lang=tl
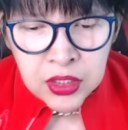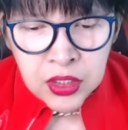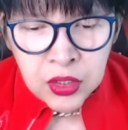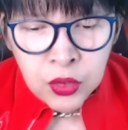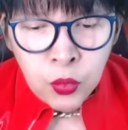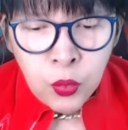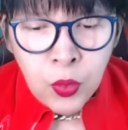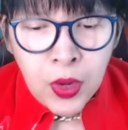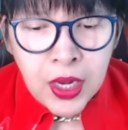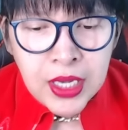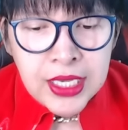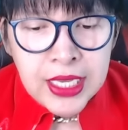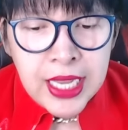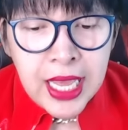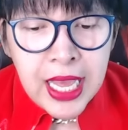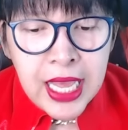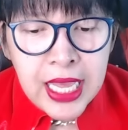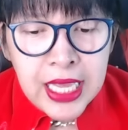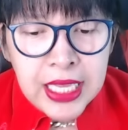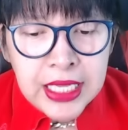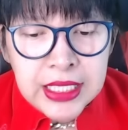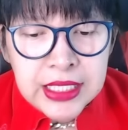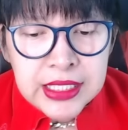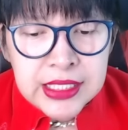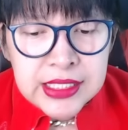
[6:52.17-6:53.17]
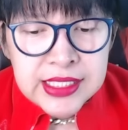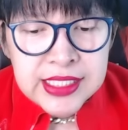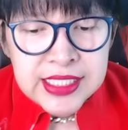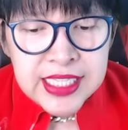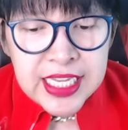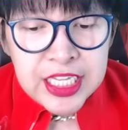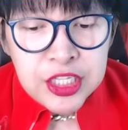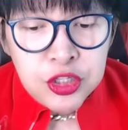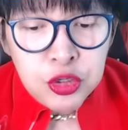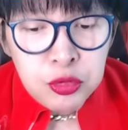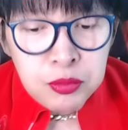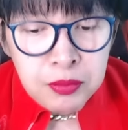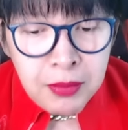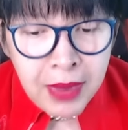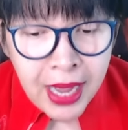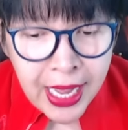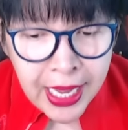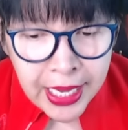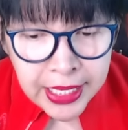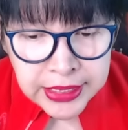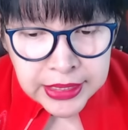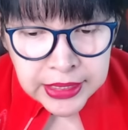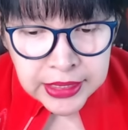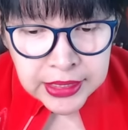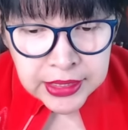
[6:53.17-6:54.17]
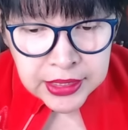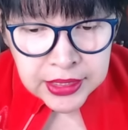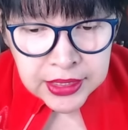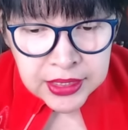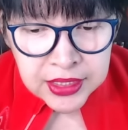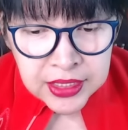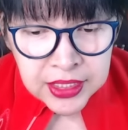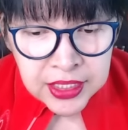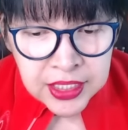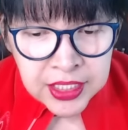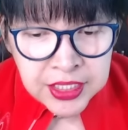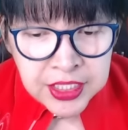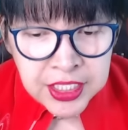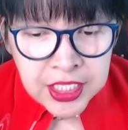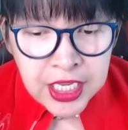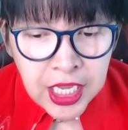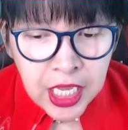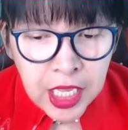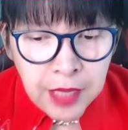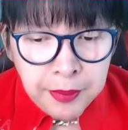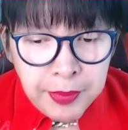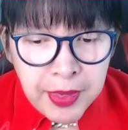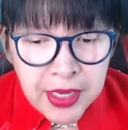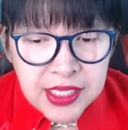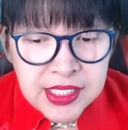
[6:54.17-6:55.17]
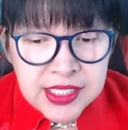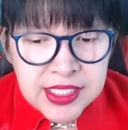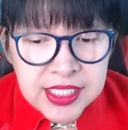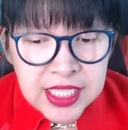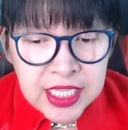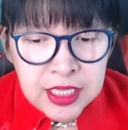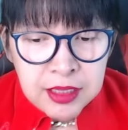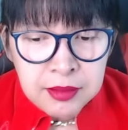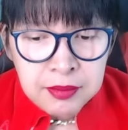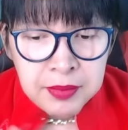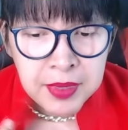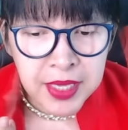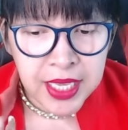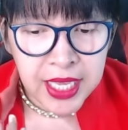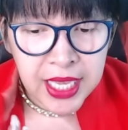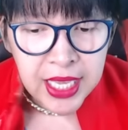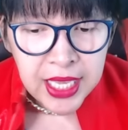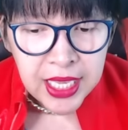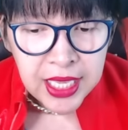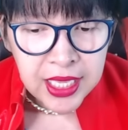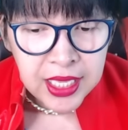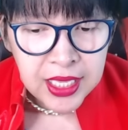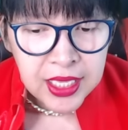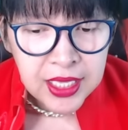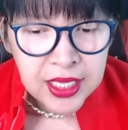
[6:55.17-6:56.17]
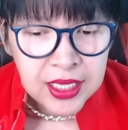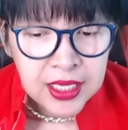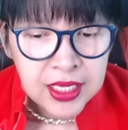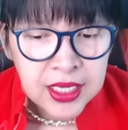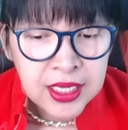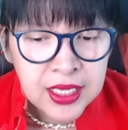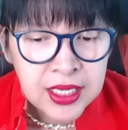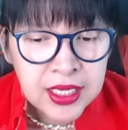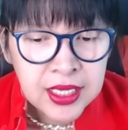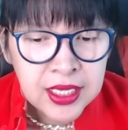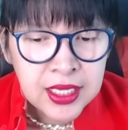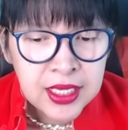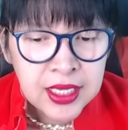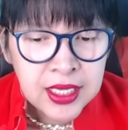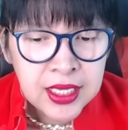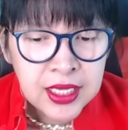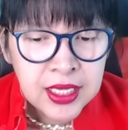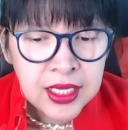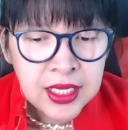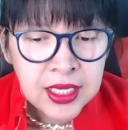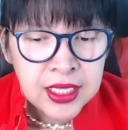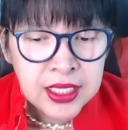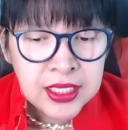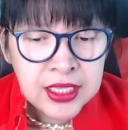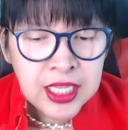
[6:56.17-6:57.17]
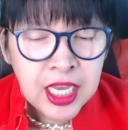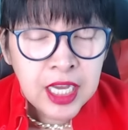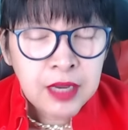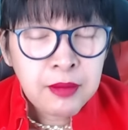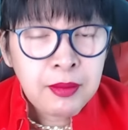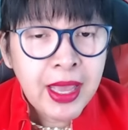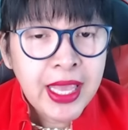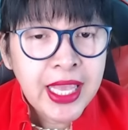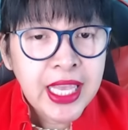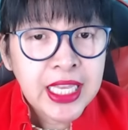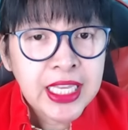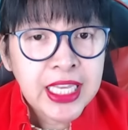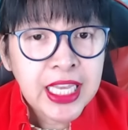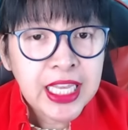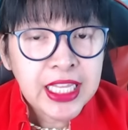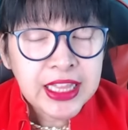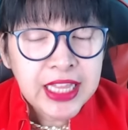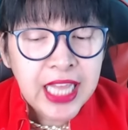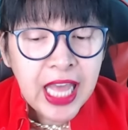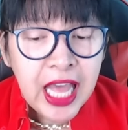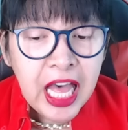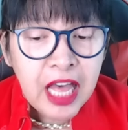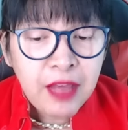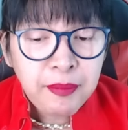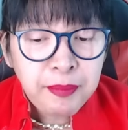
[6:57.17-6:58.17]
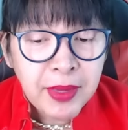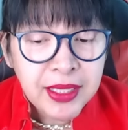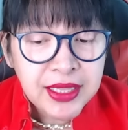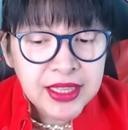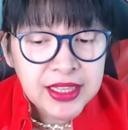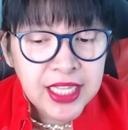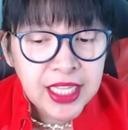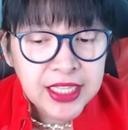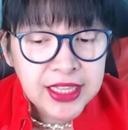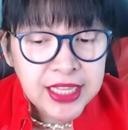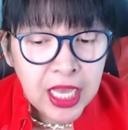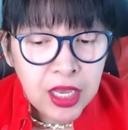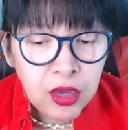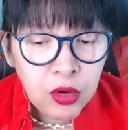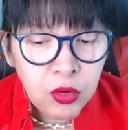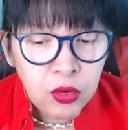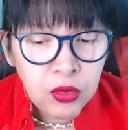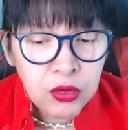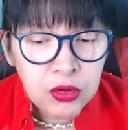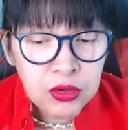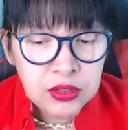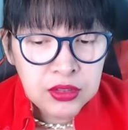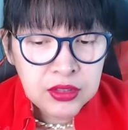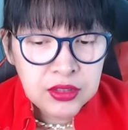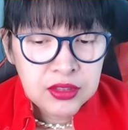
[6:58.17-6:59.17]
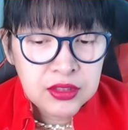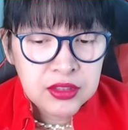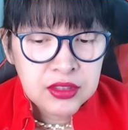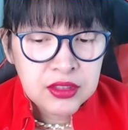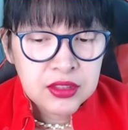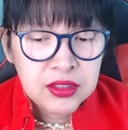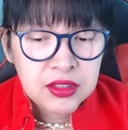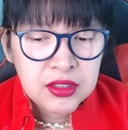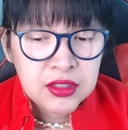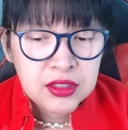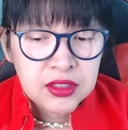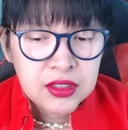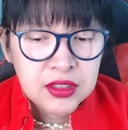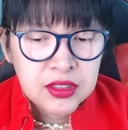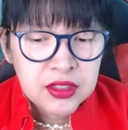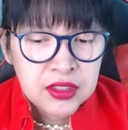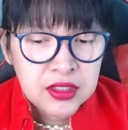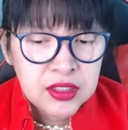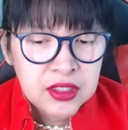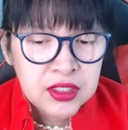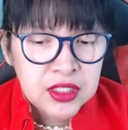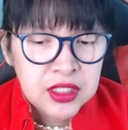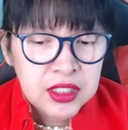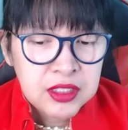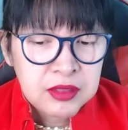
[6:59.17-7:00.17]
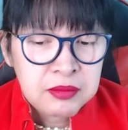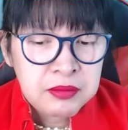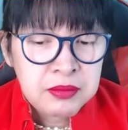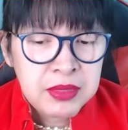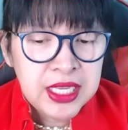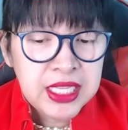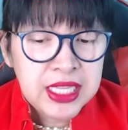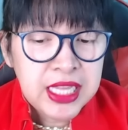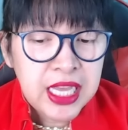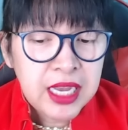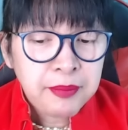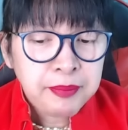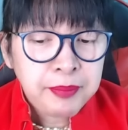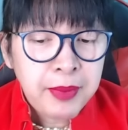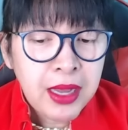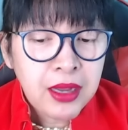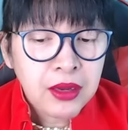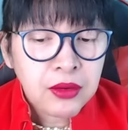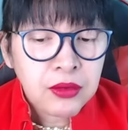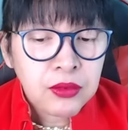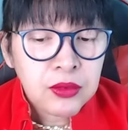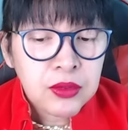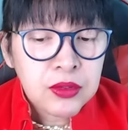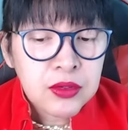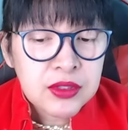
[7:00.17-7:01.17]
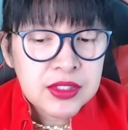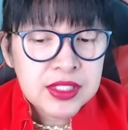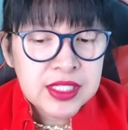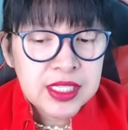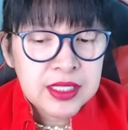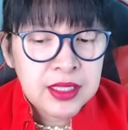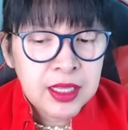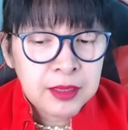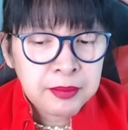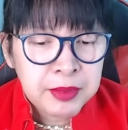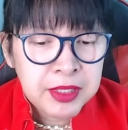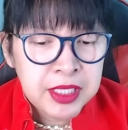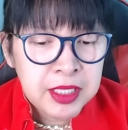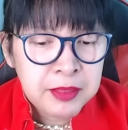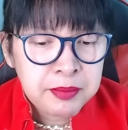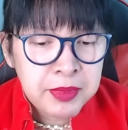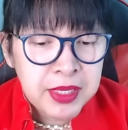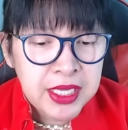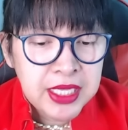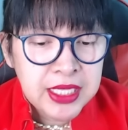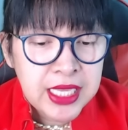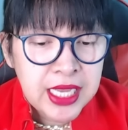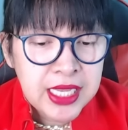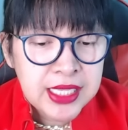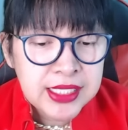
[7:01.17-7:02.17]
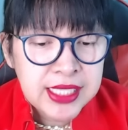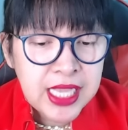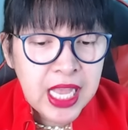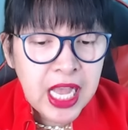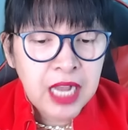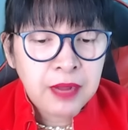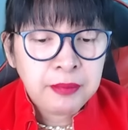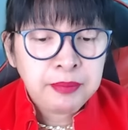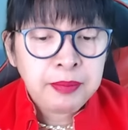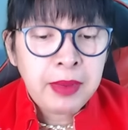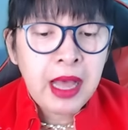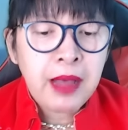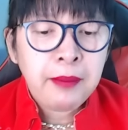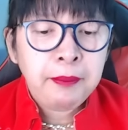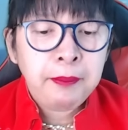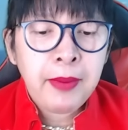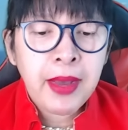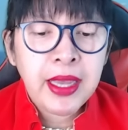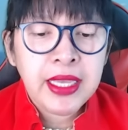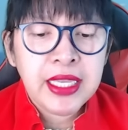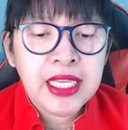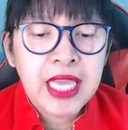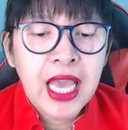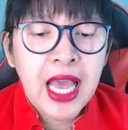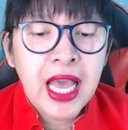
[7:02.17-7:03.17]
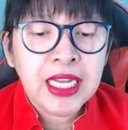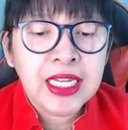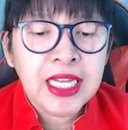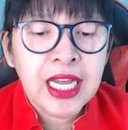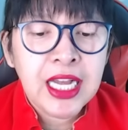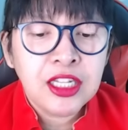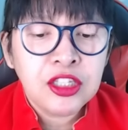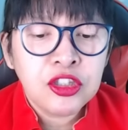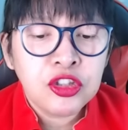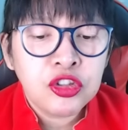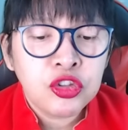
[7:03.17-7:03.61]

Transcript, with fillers: Walang sino man na nakapagsilbi ng mahigit apat na taon bilang Pangulo ng Pilipinas ang papayagang